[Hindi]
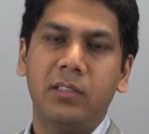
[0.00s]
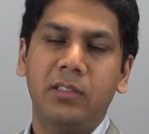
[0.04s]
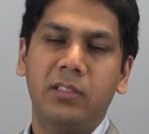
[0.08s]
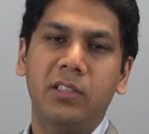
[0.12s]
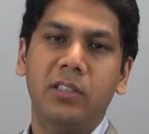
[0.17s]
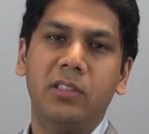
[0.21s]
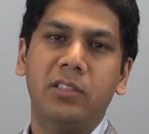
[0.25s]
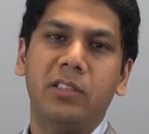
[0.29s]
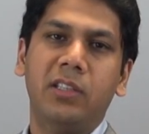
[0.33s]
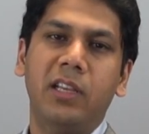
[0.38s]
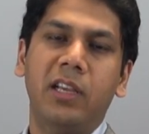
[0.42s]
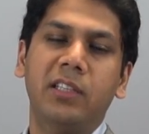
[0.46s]

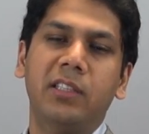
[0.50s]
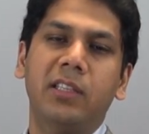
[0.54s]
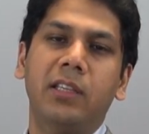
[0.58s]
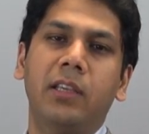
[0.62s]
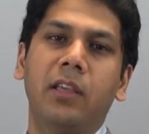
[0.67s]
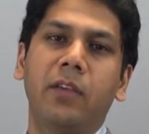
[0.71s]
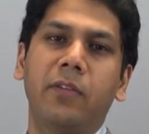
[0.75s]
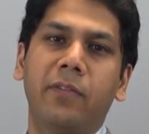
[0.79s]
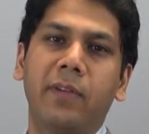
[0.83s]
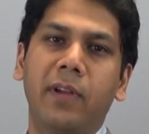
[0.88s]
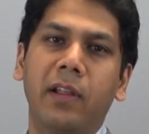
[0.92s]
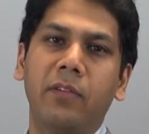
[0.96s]
जिस जैसे
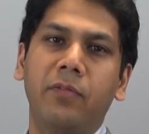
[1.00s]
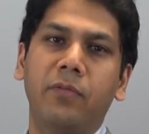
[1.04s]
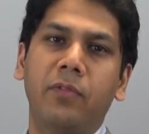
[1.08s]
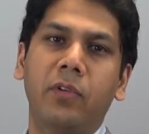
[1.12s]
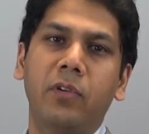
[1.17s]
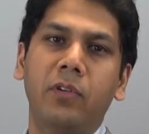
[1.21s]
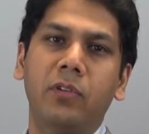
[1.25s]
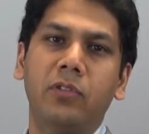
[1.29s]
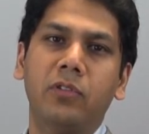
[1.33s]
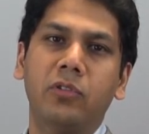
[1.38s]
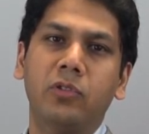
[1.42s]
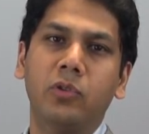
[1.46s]
कि
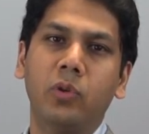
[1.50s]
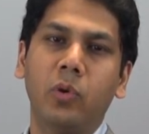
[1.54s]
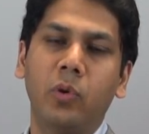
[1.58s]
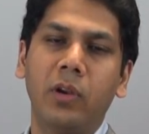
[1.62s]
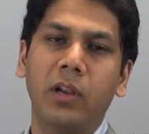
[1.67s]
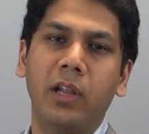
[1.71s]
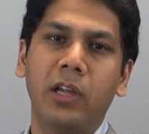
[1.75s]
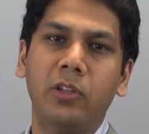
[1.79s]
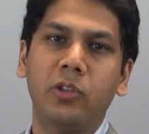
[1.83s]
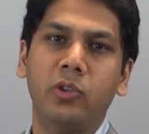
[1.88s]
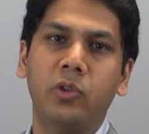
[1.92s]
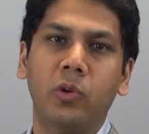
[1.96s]
फ्रैंकफोर्ट
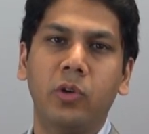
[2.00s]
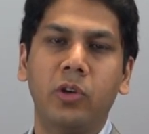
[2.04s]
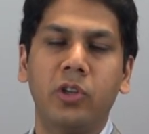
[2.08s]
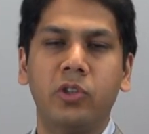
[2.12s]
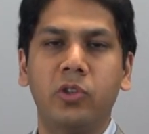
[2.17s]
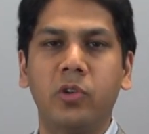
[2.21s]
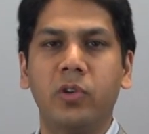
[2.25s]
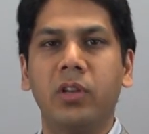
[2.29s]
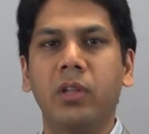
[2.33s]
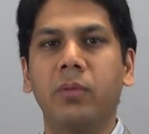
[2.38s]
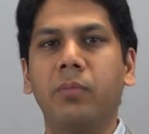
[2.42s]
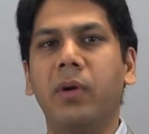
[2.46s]
16 छोटे
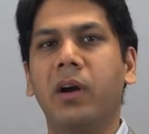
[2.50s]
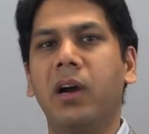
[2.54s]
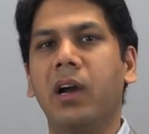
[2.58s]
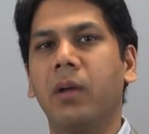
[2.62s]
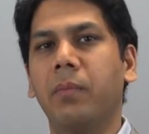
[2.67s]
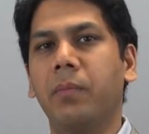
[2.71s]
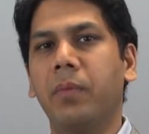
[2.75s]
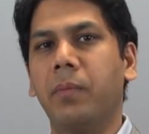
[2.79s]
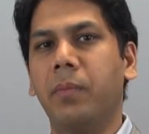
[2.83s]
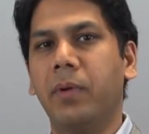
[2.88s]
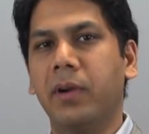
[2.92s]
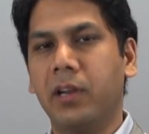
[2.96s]
छोटे
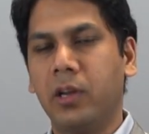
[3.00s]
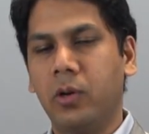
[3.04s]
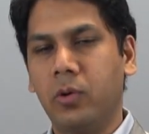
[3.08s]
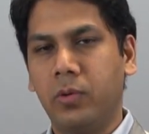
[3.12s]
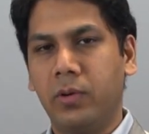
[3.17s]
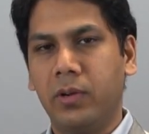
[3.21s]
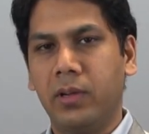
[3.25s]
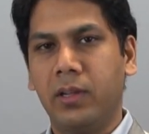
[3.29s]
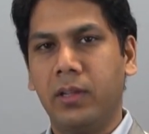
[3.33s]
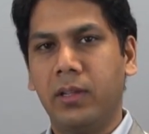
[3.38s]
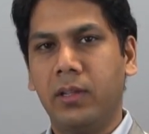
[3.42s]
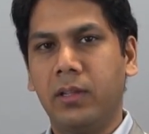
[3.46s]
भाग में बटा
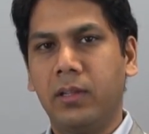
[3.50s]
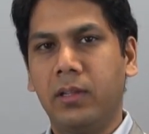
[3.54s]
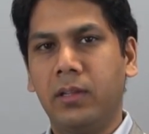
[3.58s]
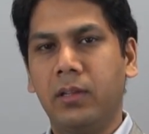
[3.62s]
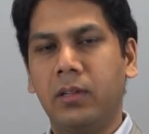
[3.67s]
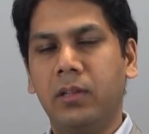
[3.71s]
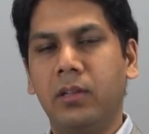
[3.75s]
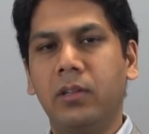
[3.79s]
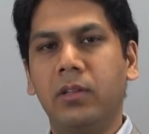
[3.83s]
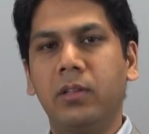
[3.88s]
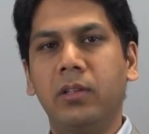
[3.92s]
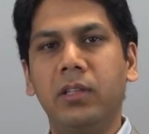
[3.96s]
हुआ है
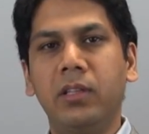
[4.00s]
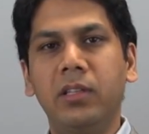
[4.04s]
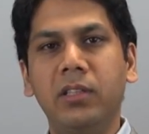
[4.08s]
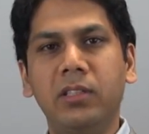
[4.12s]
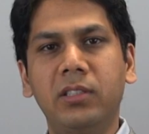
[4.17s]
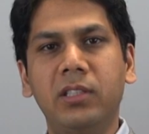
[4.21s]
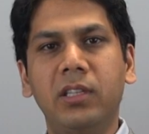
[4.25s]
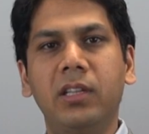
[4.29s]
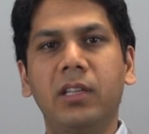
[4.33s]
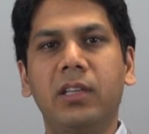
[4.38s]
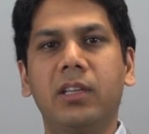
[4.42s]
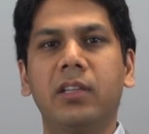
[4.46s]

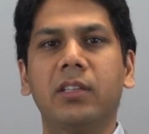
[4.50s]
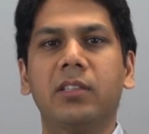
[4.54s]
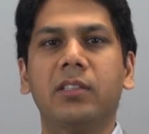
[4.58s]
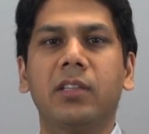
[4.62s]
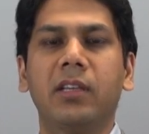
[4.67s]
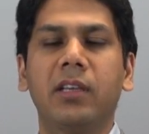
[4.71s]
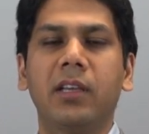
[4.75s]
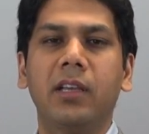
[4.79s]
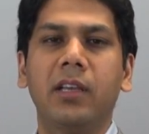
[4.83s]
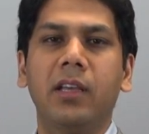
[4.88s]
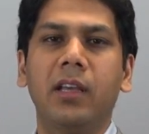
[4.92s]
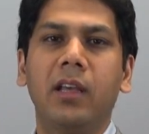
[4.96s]
इस तरीके
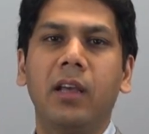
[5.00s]
से